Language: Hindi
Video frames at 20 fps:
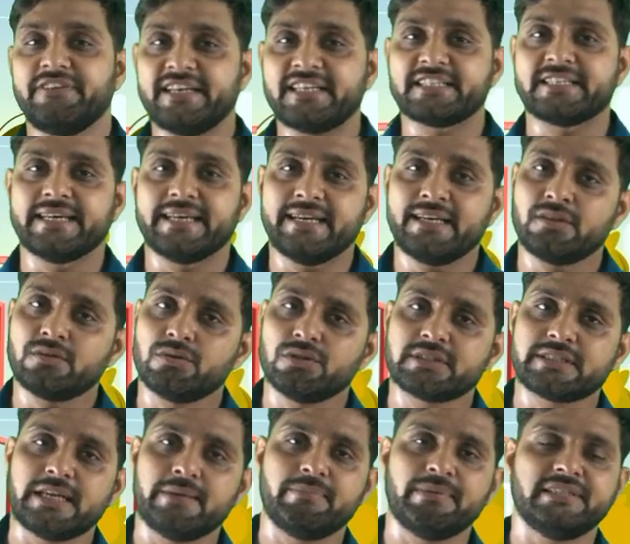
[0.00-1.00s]
फिक्स्ड है तो
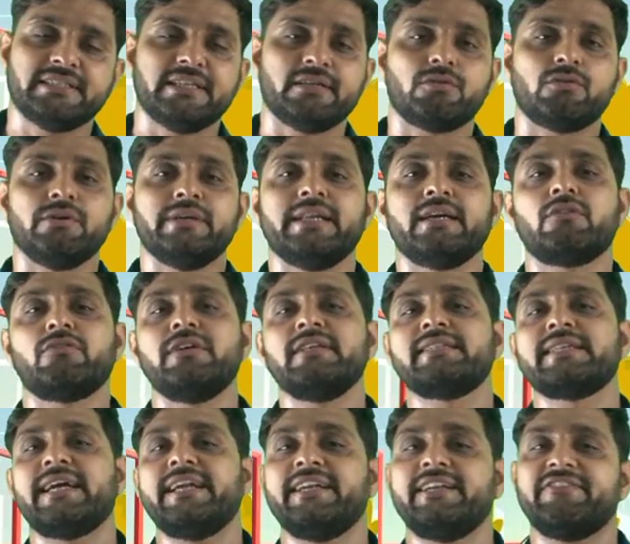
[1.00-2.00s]
उसके पीछे कोई ना कोई
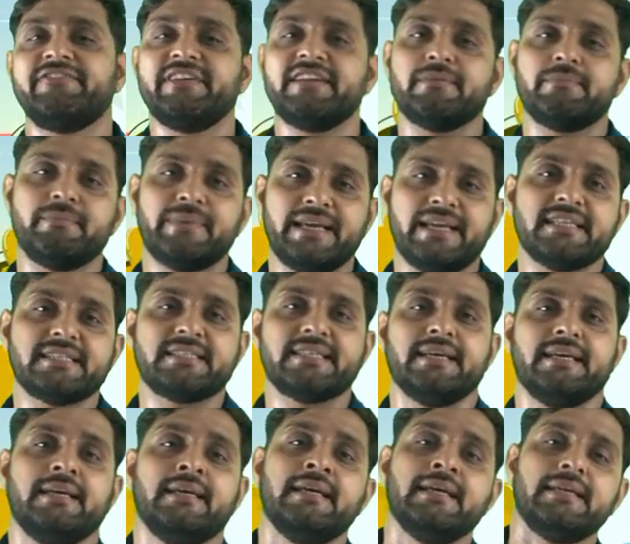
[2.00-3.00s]
साइंटिफिक बेस्ड
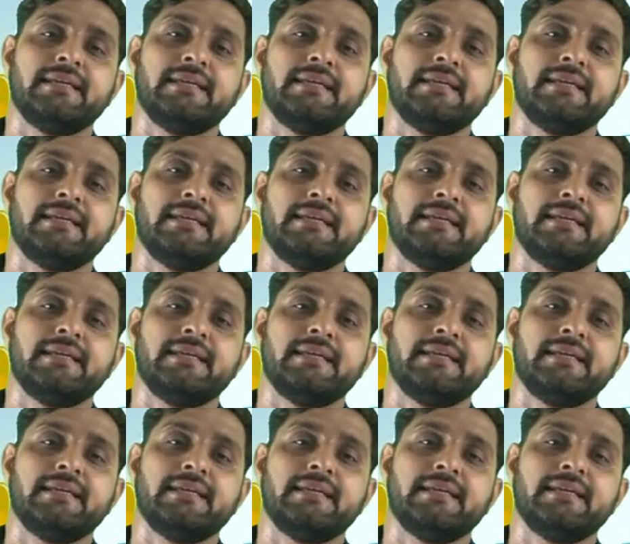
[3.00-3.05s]
है